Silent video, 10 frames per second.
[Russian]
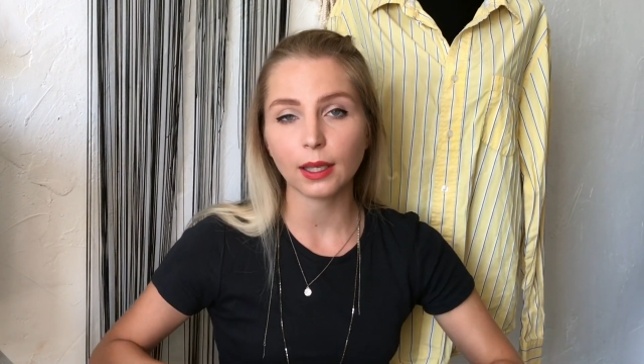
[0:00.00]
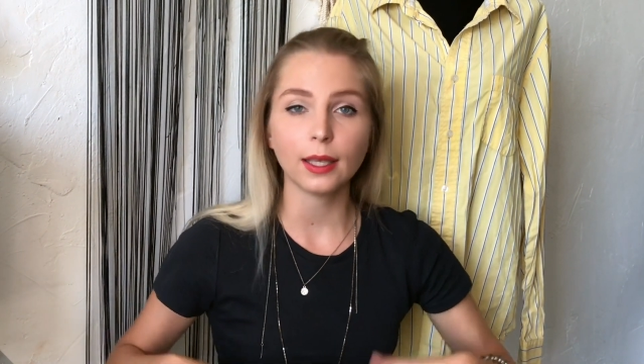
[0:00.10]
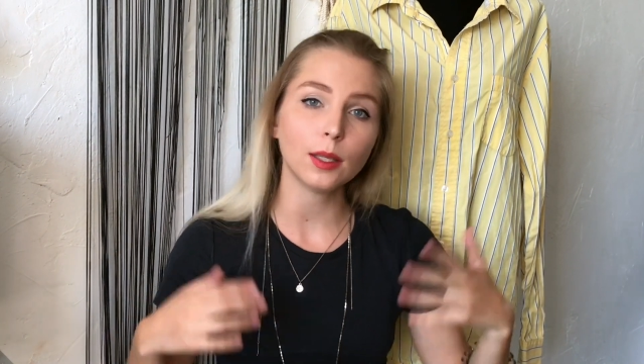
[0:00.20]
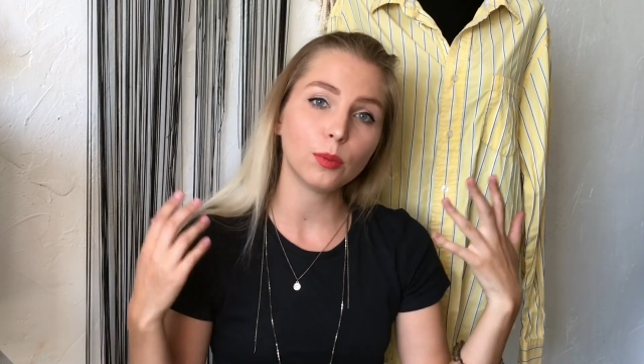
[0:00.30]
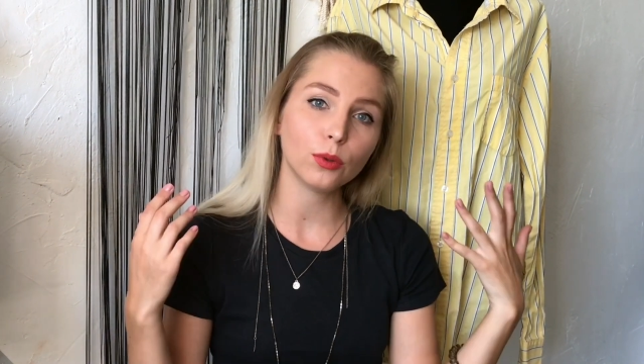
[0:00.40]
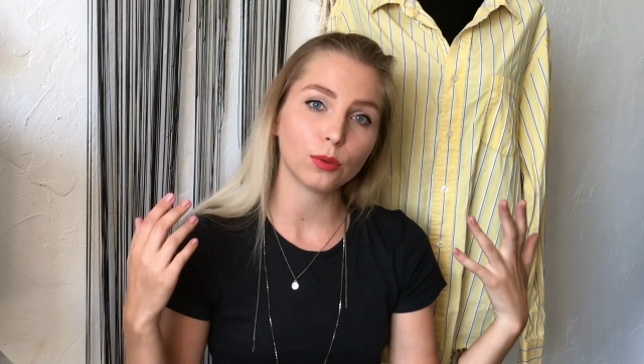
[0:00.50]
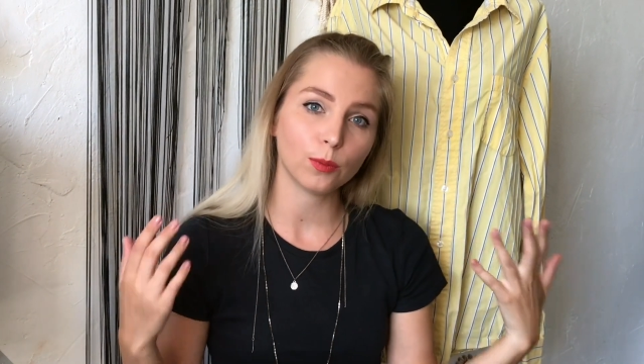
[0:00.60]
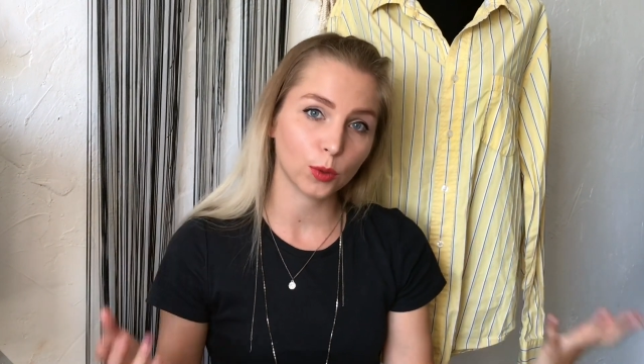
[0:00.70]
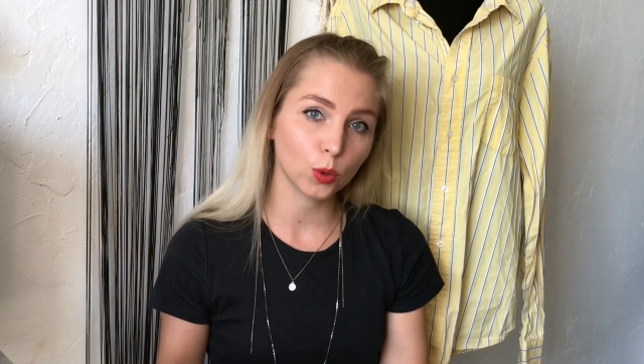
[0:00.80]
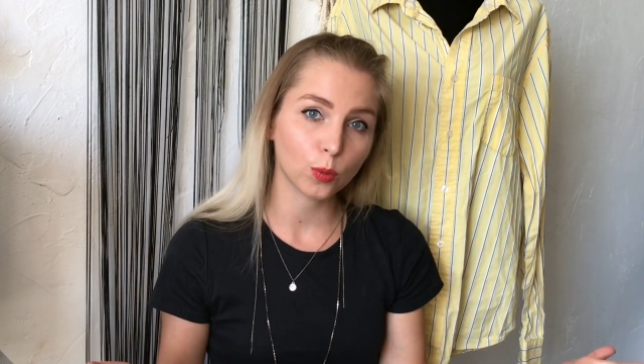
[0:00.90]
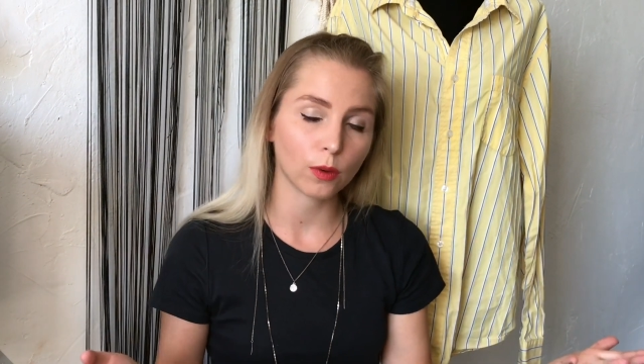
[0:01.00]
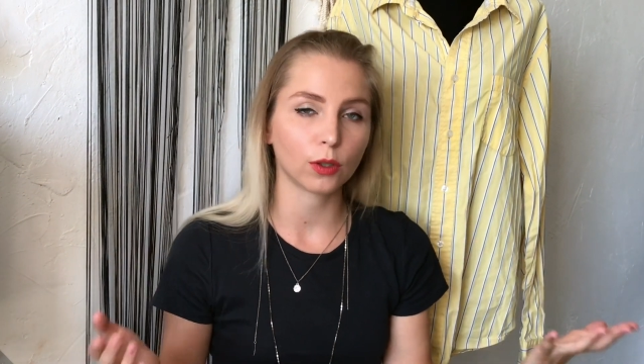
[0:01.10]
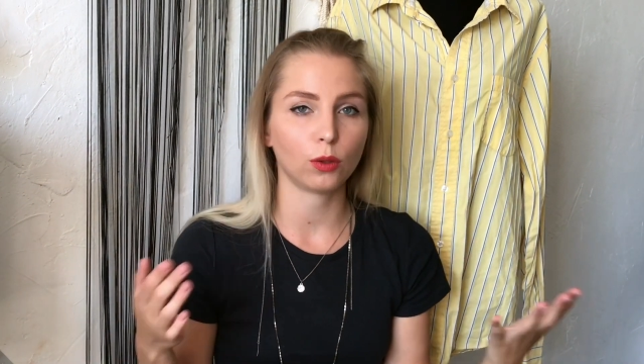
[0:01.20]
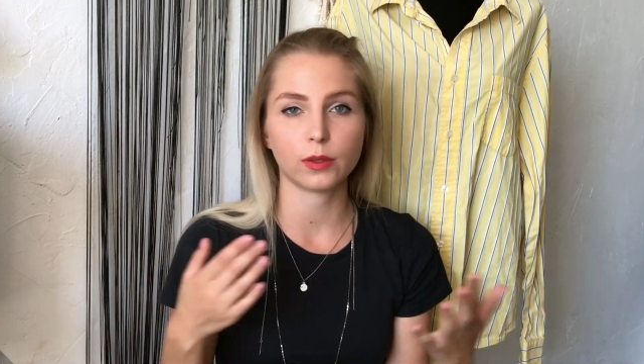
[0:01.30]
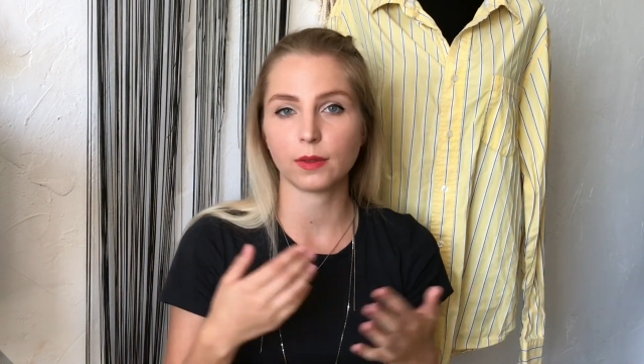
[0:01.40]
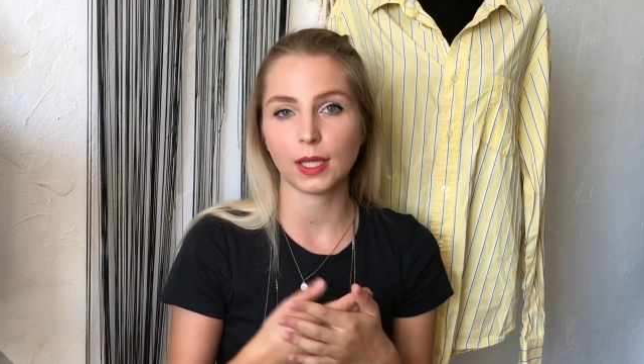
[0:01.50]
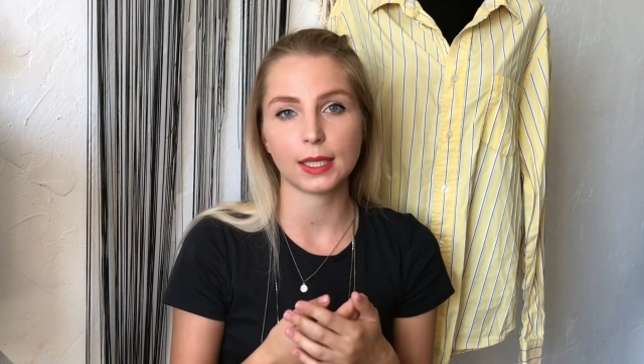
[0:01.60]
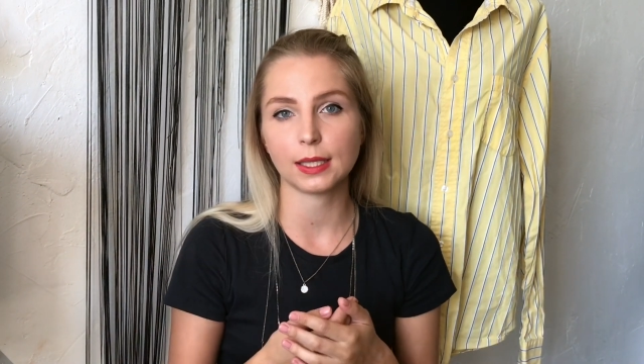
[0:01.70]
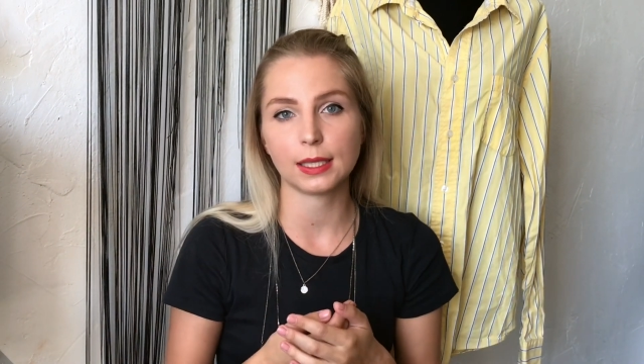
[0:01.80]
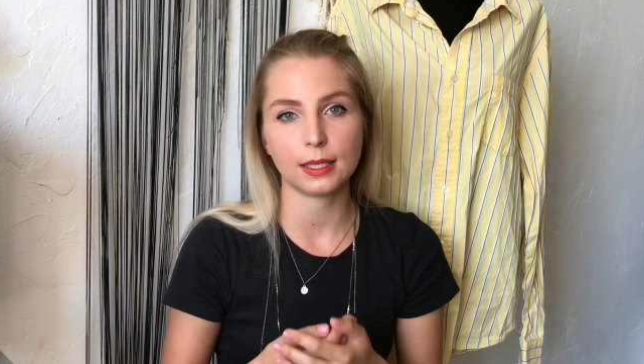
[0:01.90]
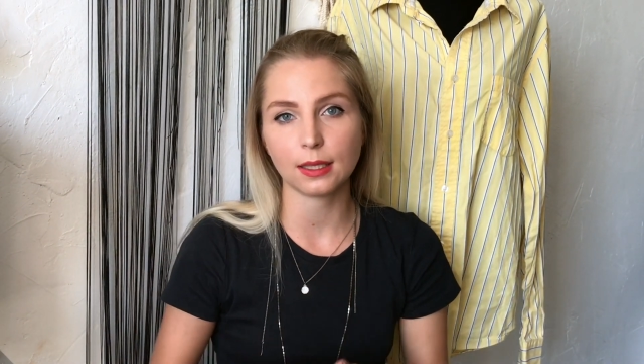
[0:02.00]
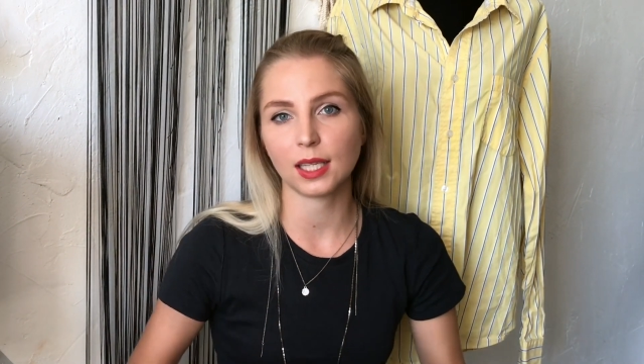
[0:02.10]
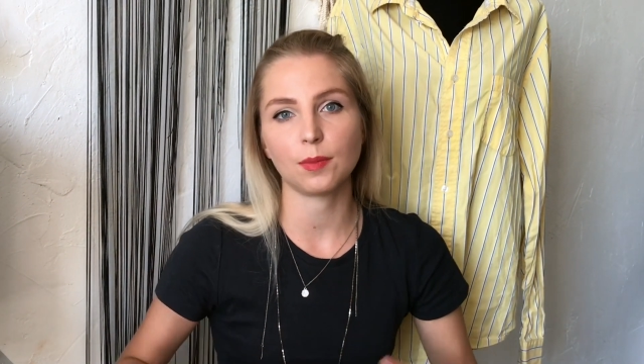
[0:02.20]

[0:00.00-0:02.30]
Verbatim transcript: Это будет юбка, в которую вставляется резинка,